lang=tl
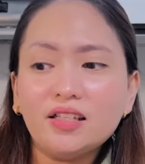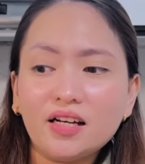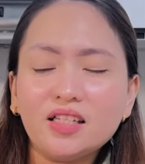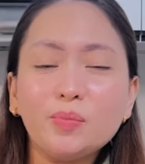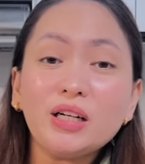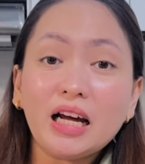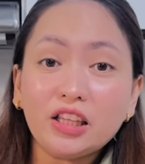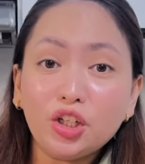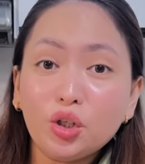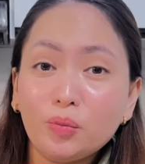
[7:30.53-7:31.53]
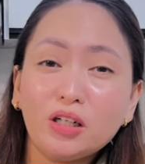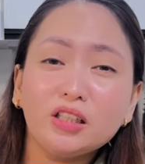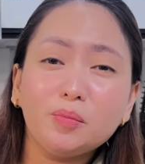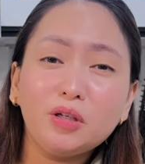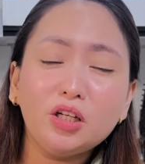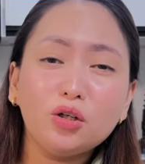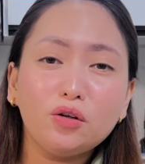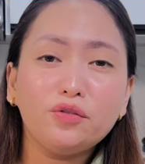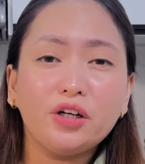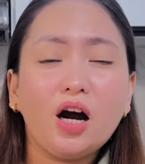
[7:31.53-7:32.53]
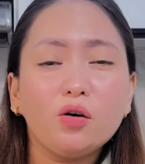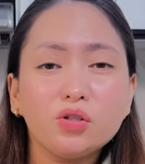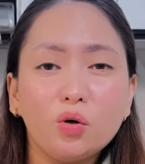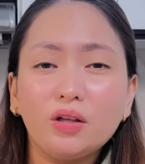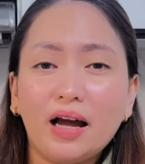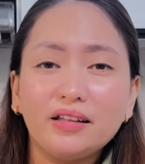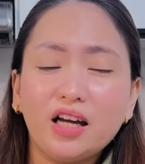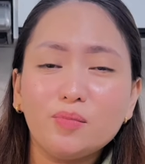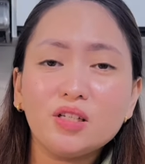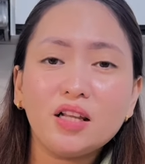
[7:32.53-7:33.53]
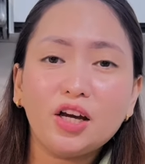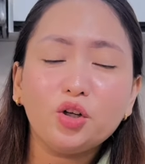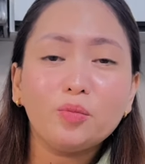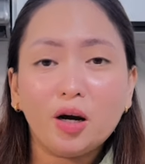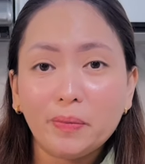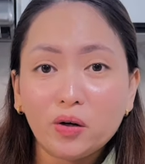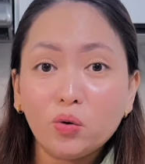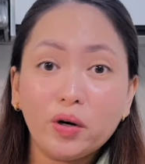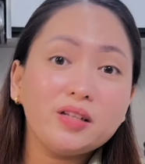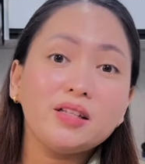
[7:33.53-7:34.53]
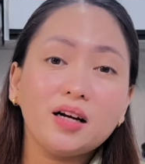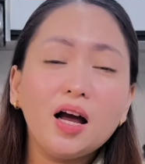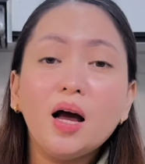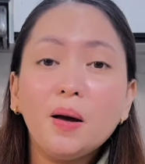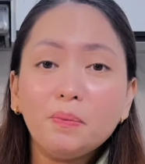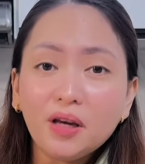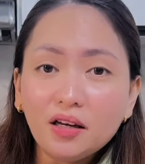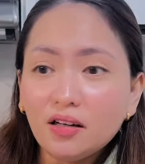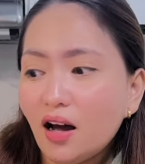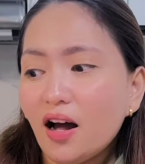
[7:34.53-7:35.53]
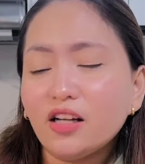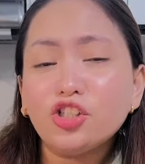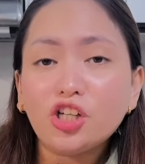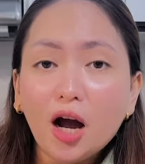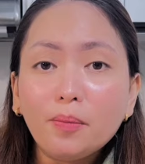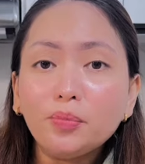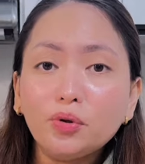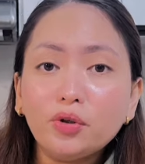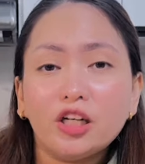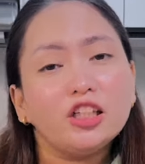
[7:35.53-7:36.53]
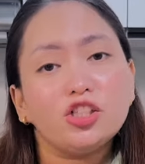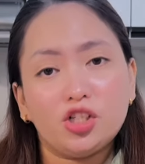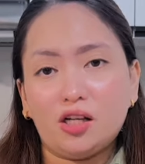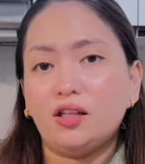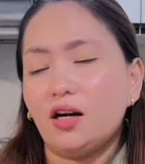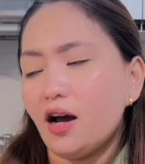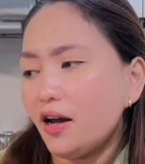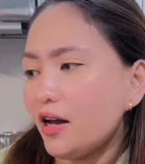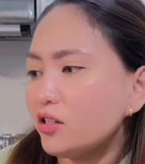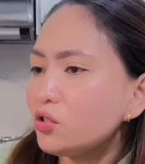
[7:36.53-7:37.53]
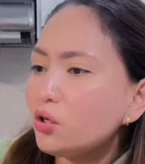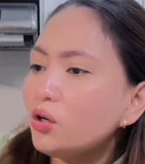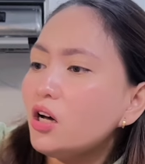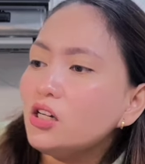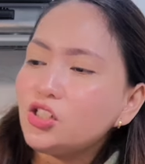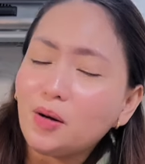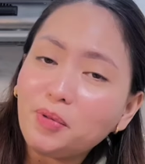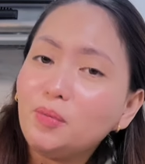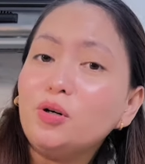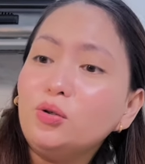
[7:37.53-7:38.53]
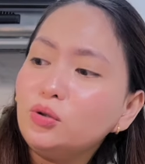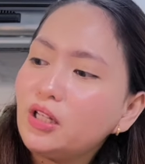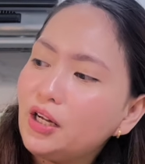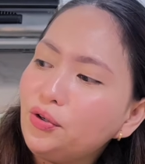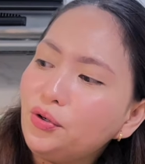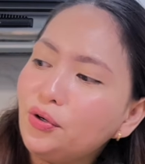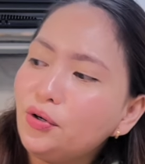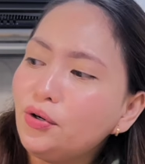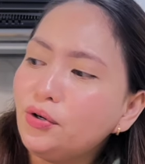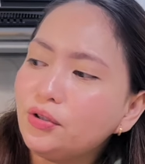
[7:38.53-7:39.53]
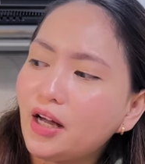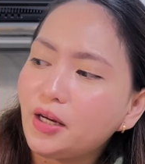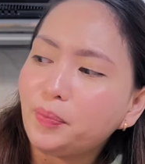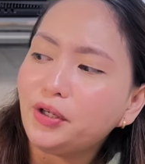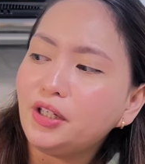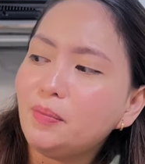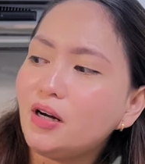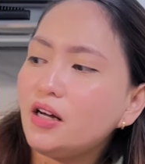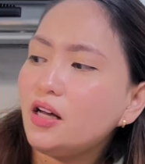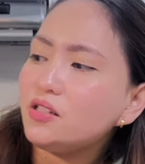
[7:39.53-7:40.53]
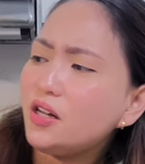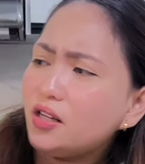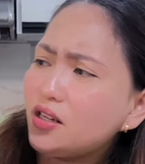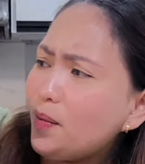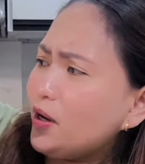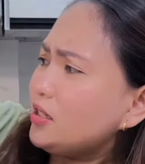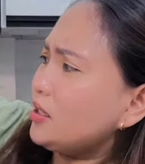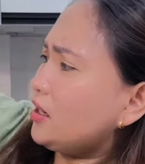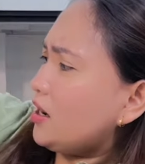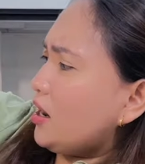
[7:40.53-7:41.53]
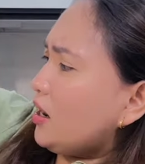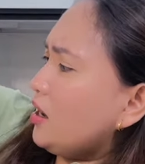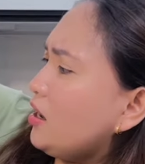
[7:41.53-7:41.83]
Next naman natin yung mga nabili ko for household items like yung mga panghugas ng pinggan, shampoo, and etc. Ayan. So, syempre, mauuna yung diaper ni Bagets. Ayan. Sabi kasi nila,